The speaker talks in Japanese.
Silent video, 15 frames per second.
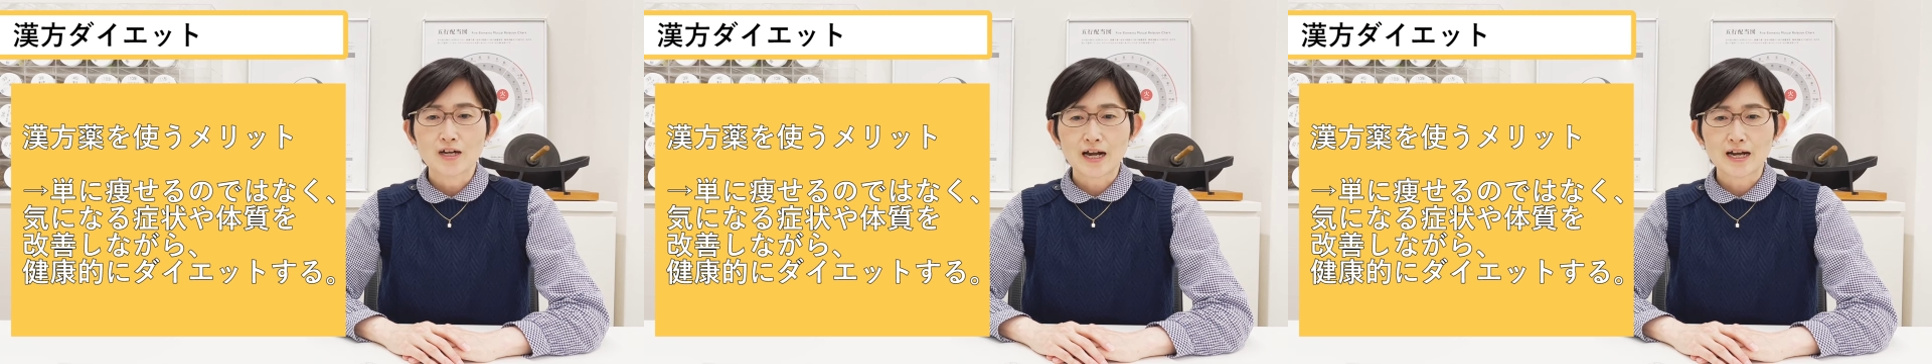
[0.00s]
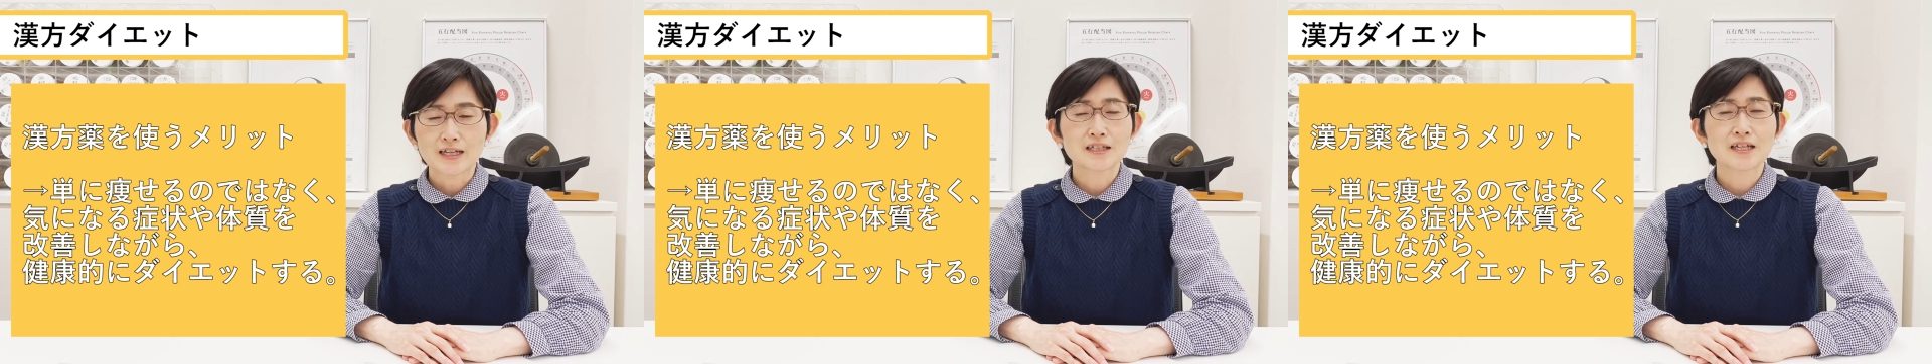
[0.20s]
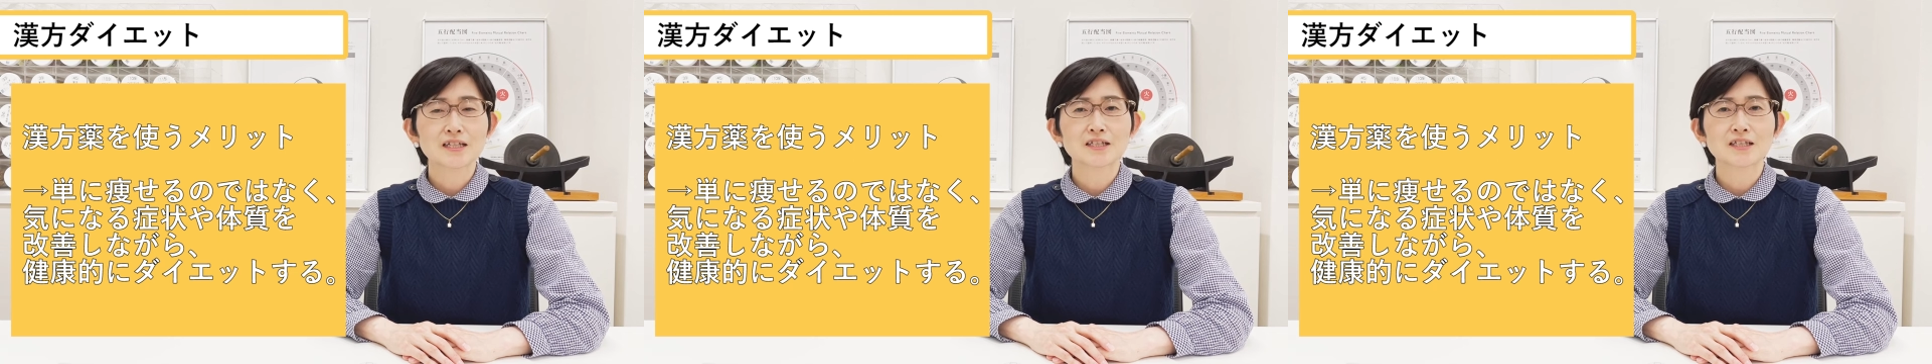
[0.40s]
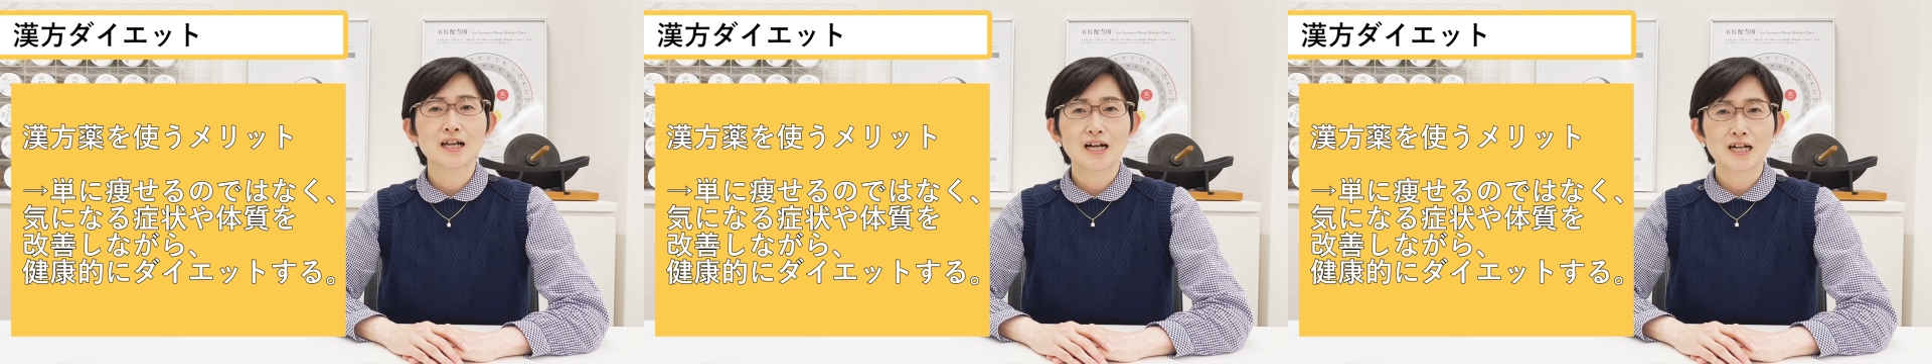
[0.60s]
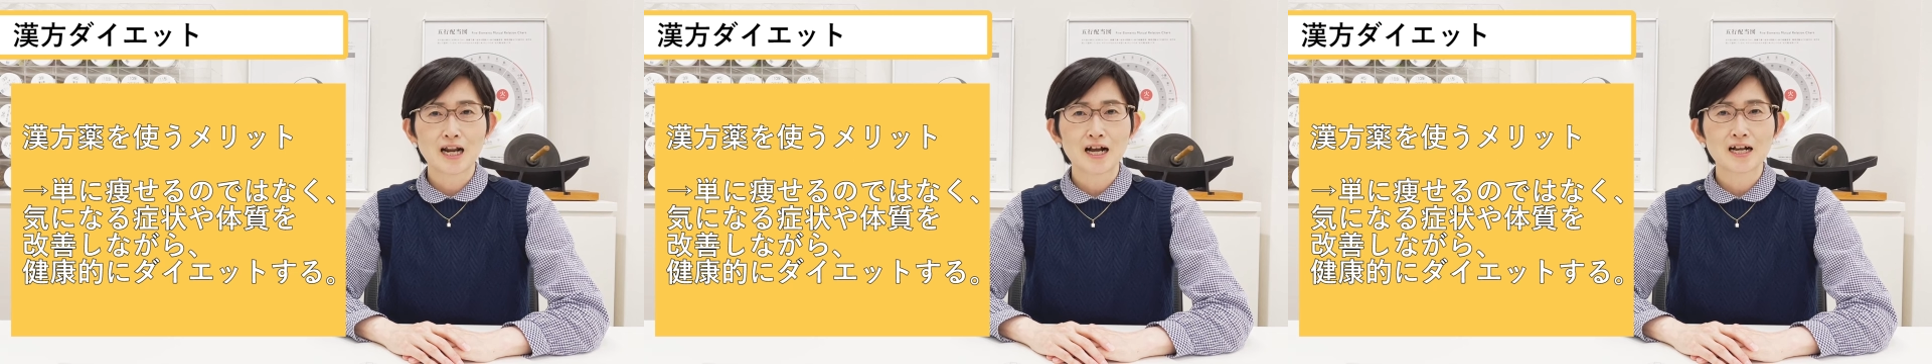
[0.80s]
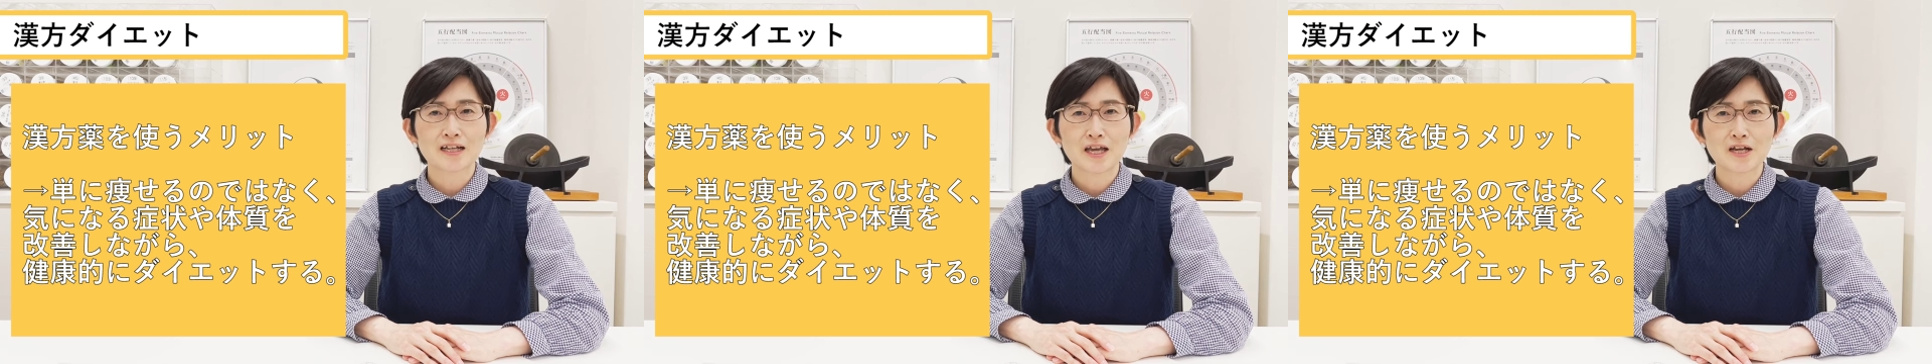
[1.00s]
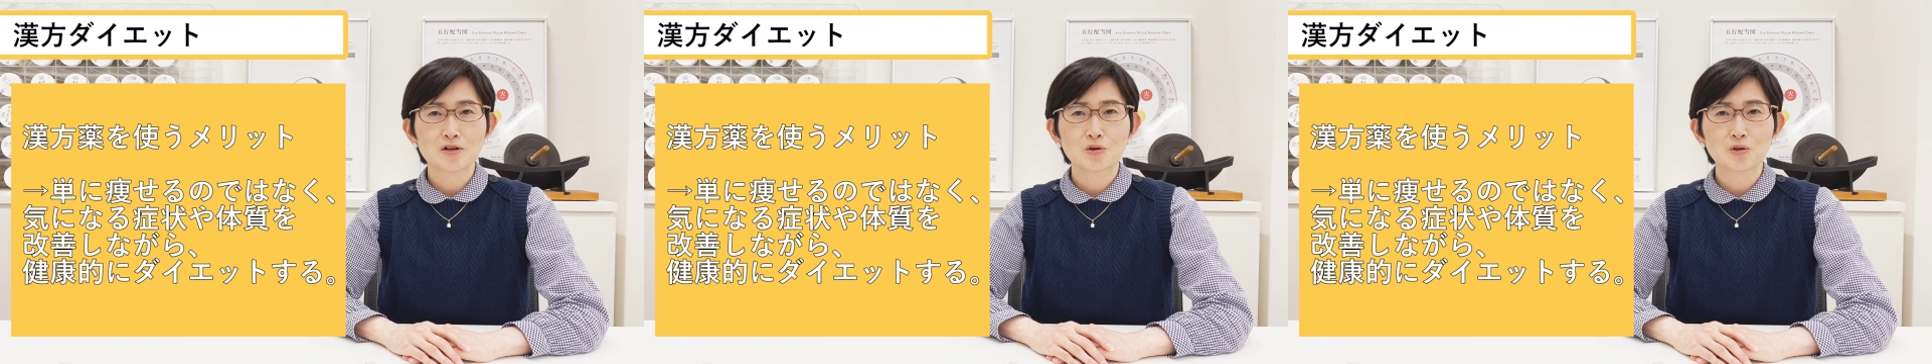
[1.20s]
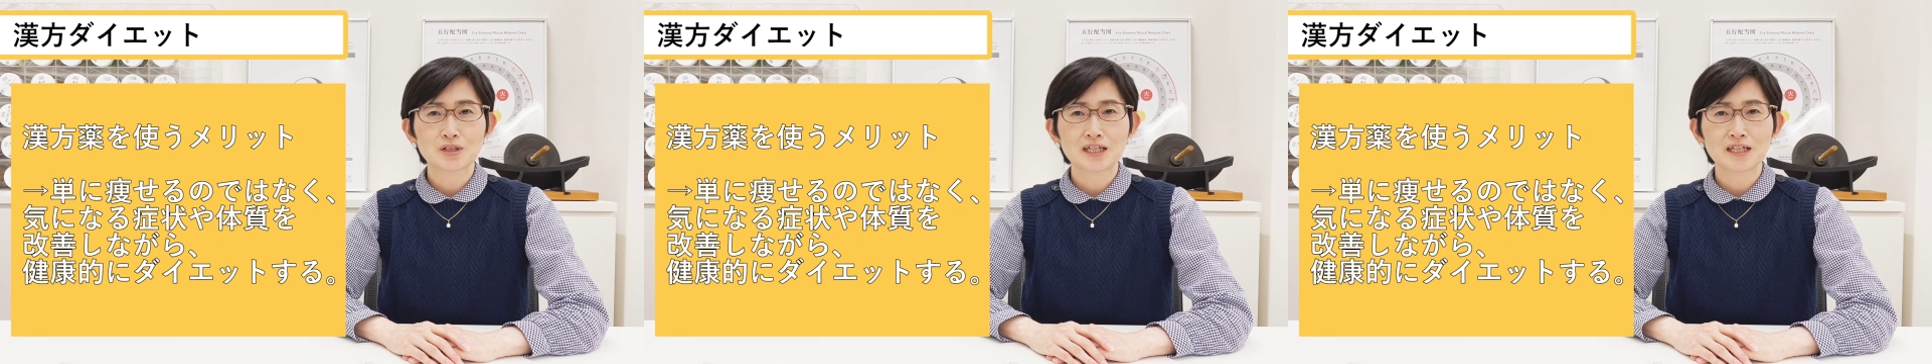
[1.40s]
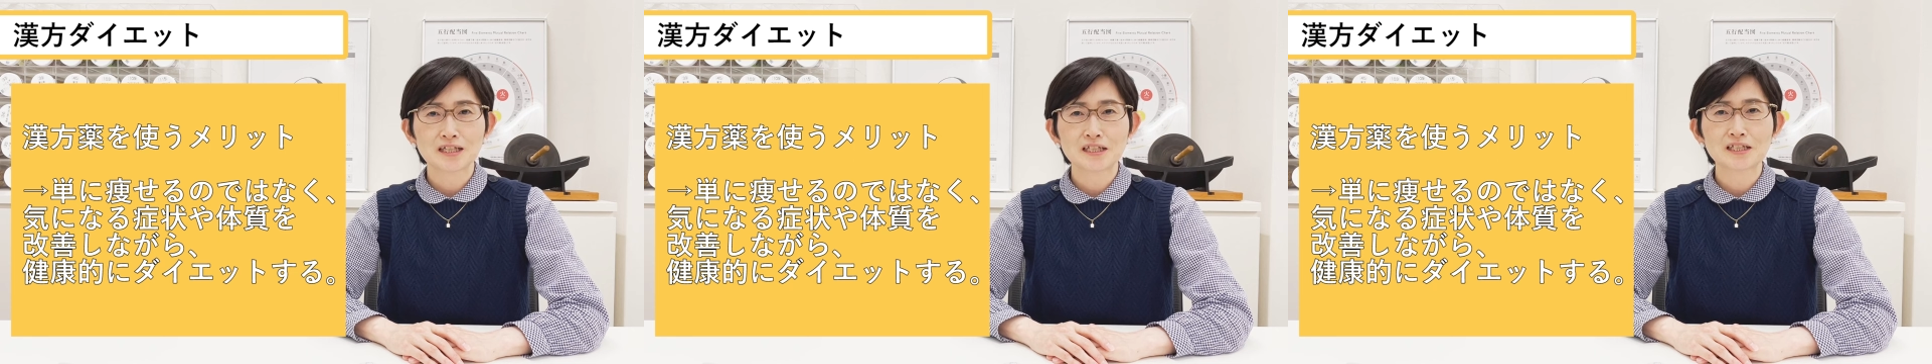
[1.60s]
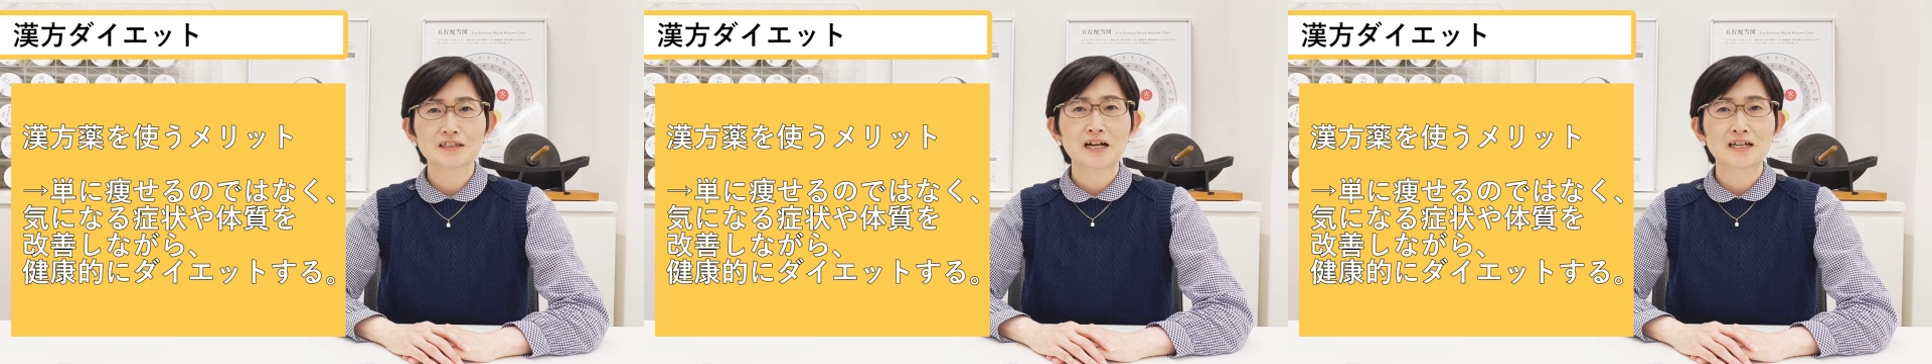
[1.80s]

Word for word: 改善しながら健康的に